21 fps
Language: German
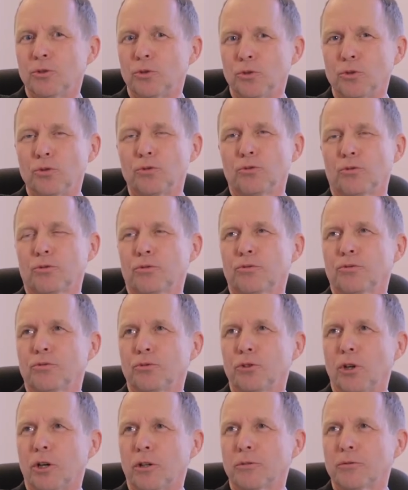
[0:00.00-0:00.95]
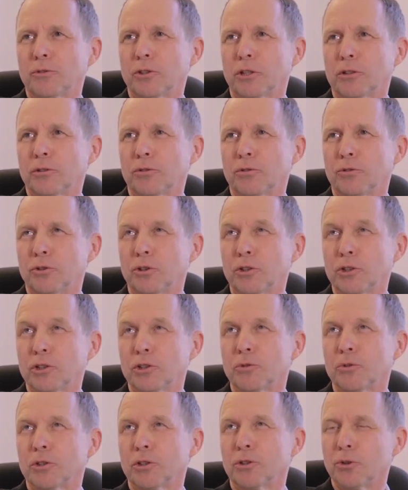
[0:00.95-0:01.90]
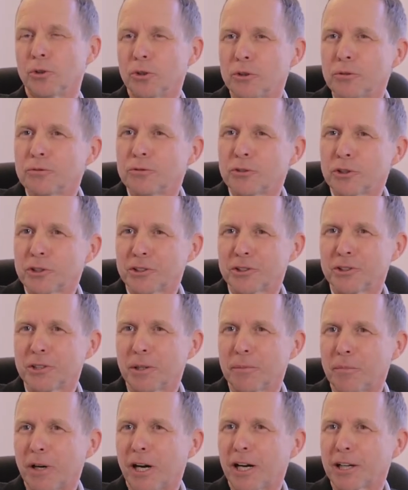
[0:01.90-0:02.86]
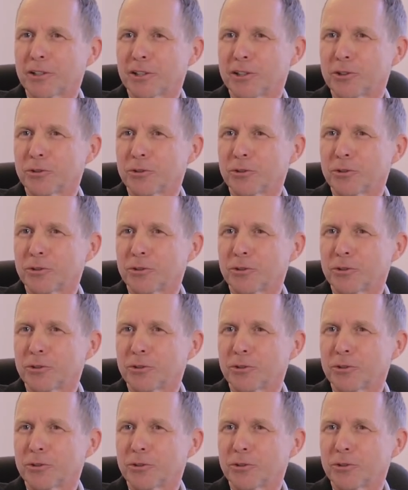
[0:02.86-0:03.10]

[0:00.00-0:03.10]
und ja, seit 1949 am Markt,